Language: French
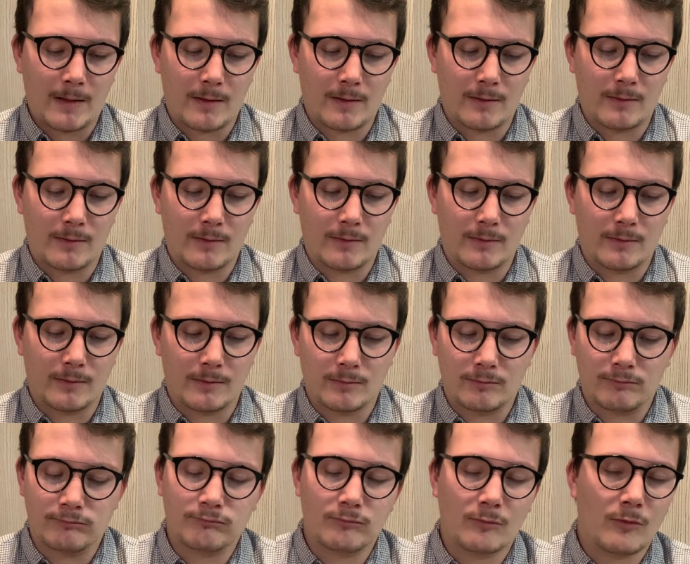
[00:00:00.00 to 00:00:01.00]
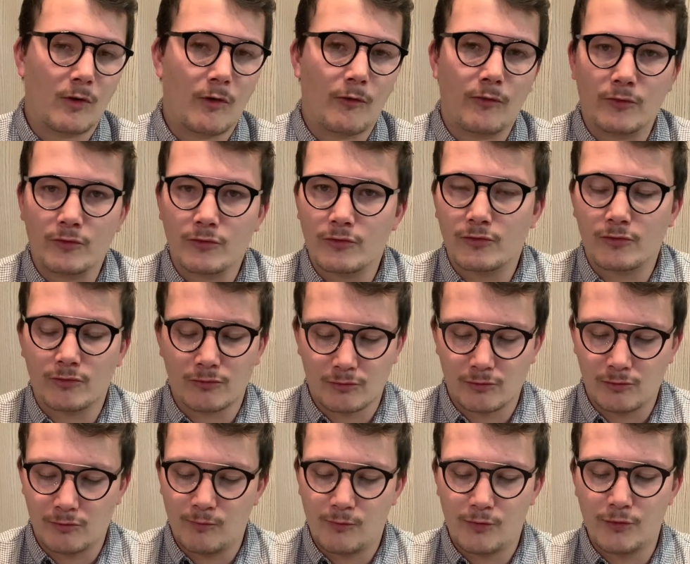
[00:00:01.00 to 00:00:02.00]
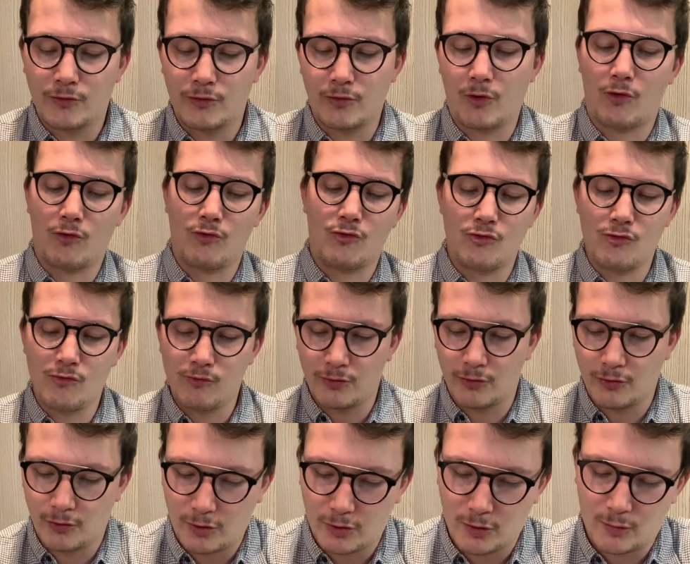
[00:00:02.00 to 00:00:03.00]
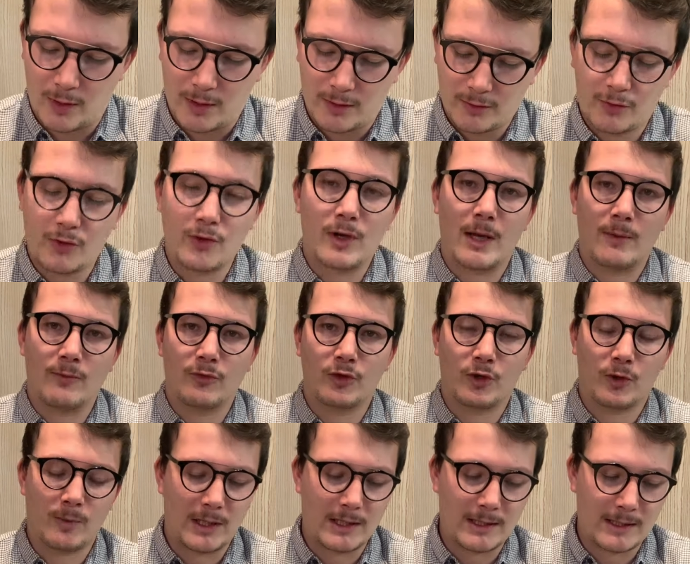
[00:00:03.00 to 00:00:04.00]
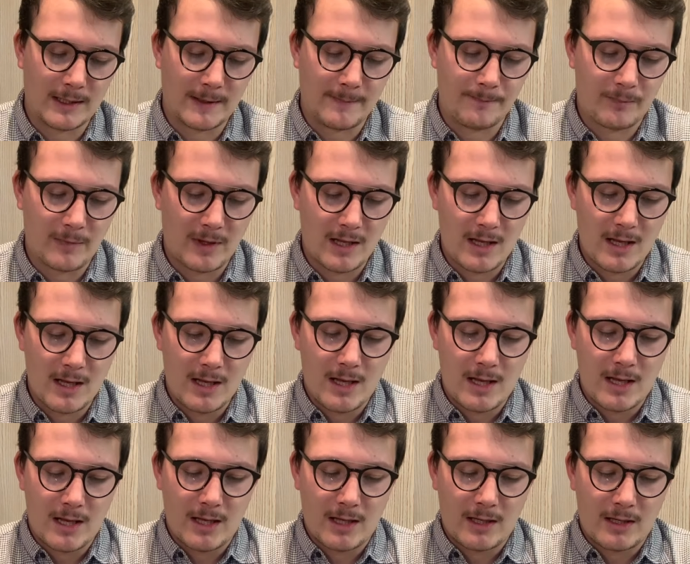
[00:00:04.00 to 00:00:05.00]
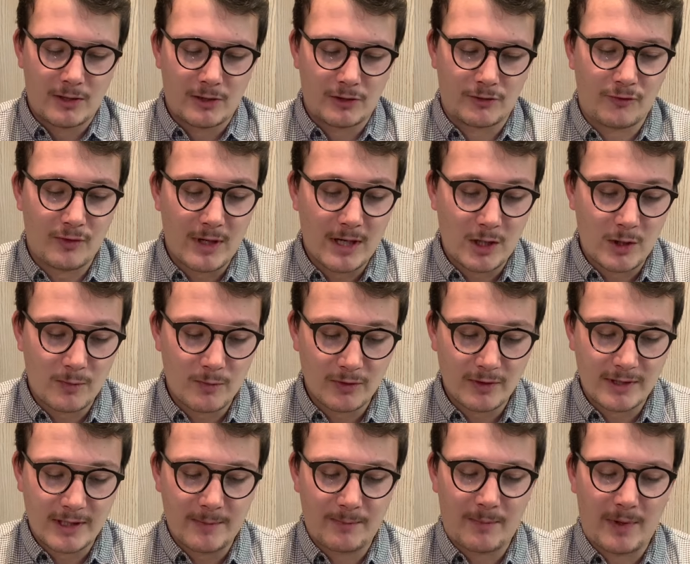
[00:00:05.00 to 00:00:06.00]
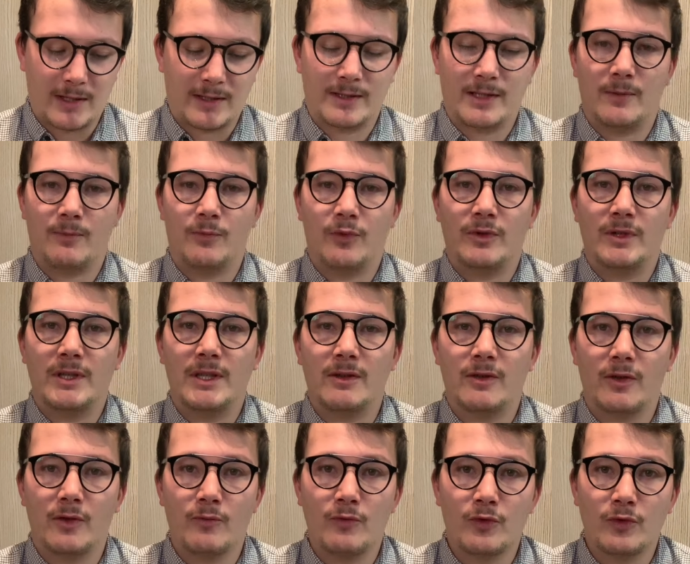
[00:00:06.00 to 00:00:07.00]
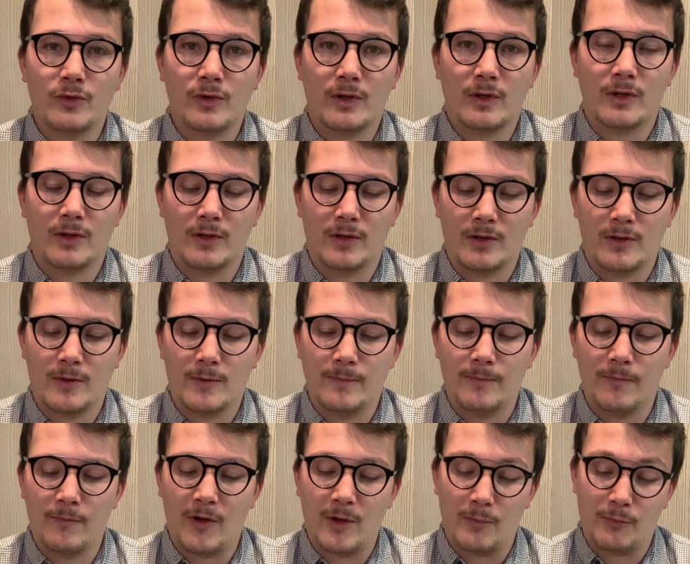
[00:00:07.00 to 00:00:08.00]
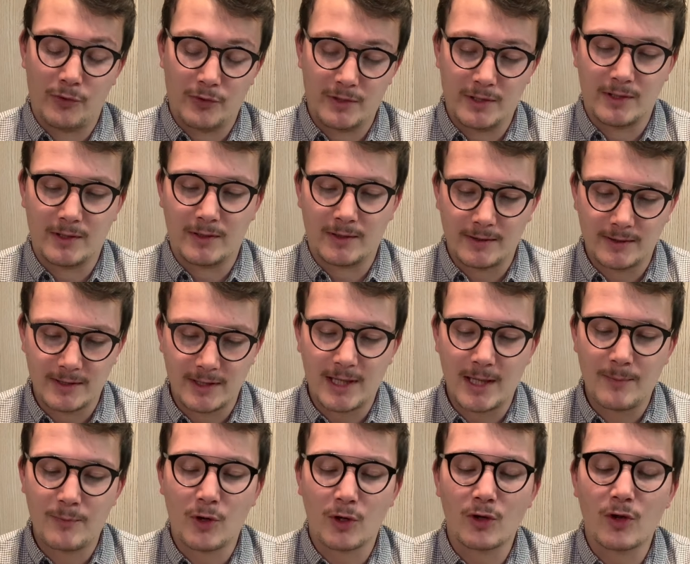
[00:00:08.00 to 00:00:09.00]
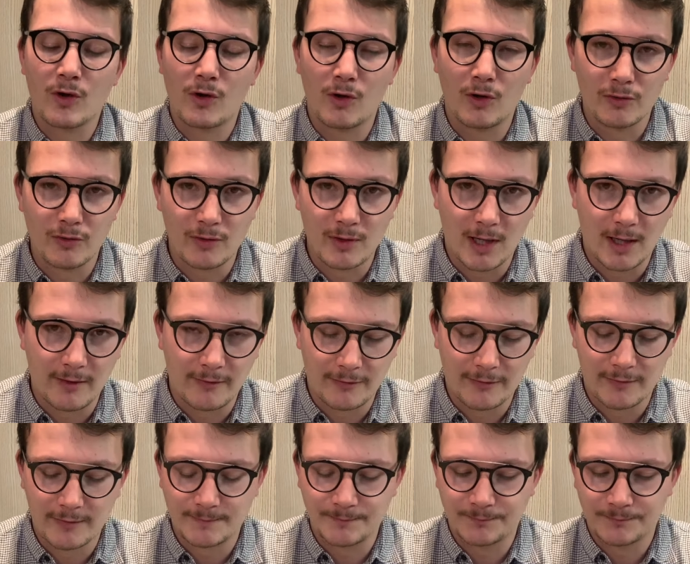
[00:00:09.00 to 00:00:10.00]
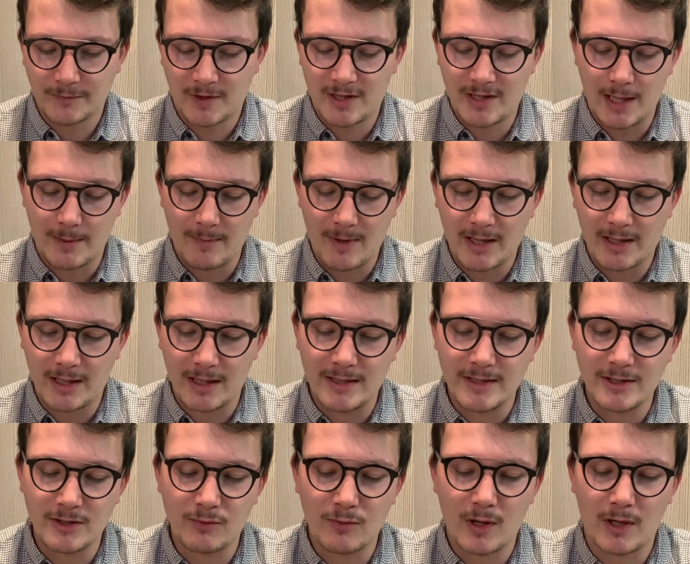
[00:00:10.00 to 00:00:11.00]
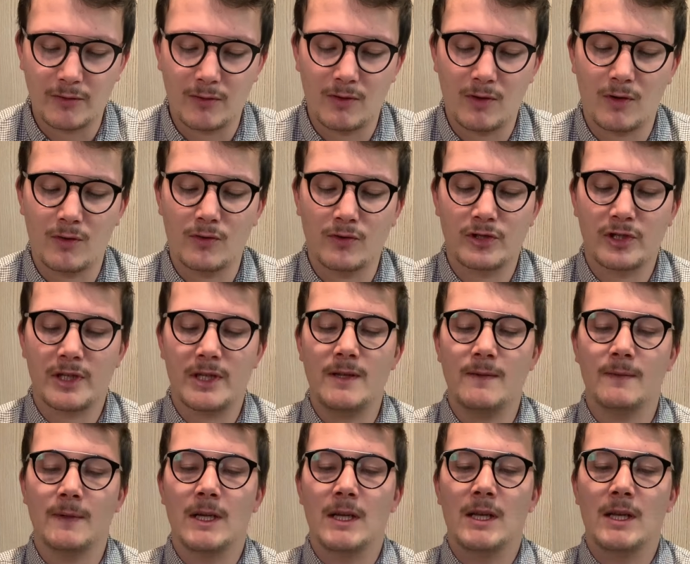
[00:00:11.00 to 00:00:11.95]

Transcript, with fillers: euh, en fonction de plusieurs goûts, plusieurs choix, que de la montre bracelet. Je voulais commencer par cette petite montre, un euh, petite, cet important chronographe qui a marqué l'histoire de l'horlogerie.